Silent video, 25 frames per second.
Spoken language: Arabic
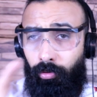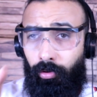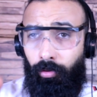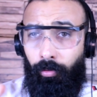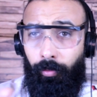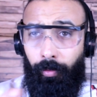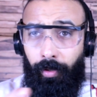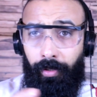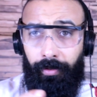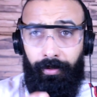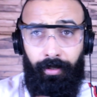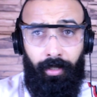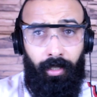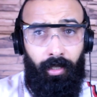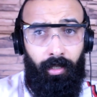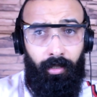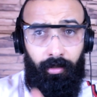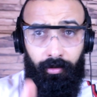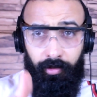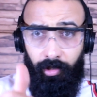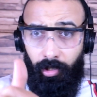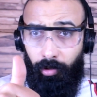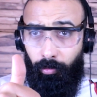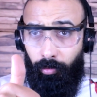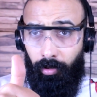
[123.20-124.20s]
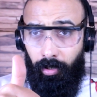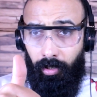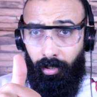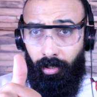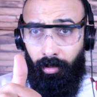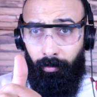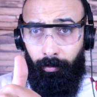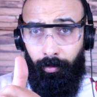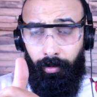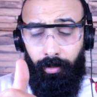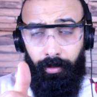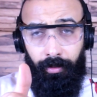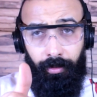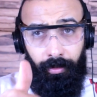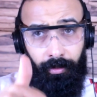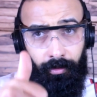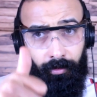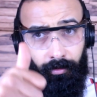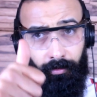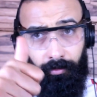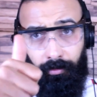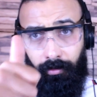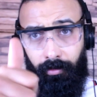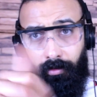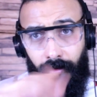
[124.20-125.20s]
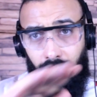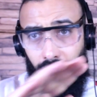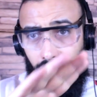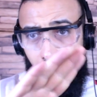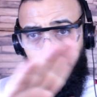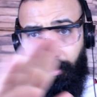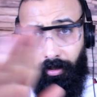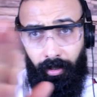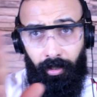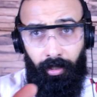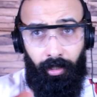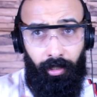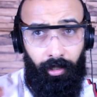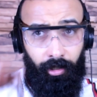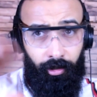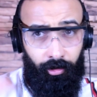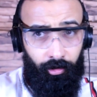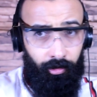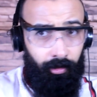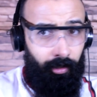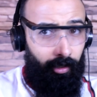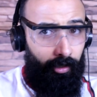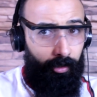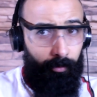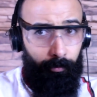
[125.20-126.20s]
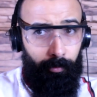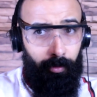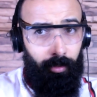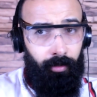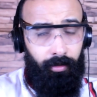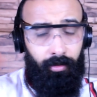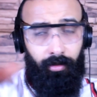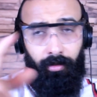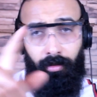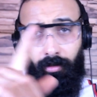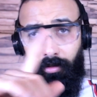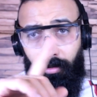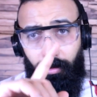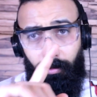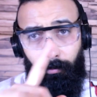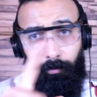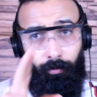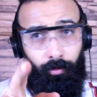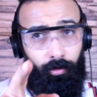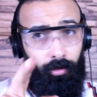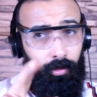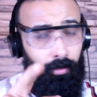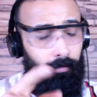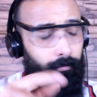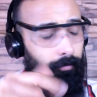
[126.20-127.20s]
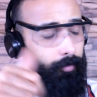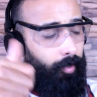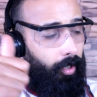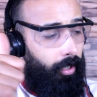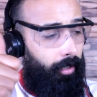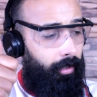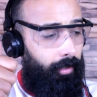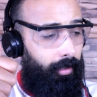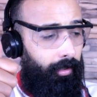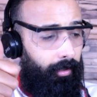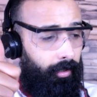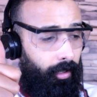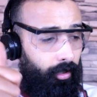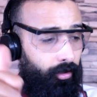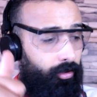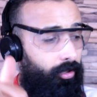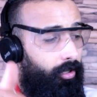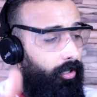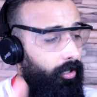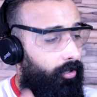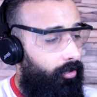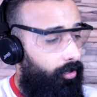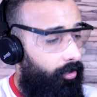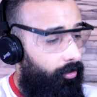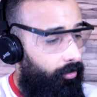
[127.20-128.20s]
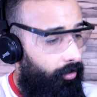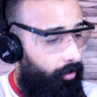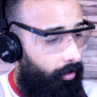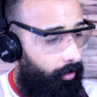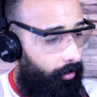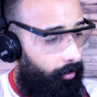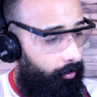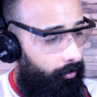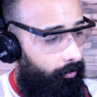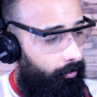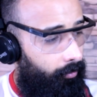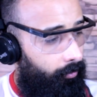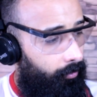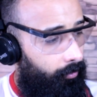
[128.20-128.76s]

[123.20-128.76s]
ود قنيطره تا هو يلاه بادي هذا خارج اللعيبات المهم تحيه لك عشيري شنتايا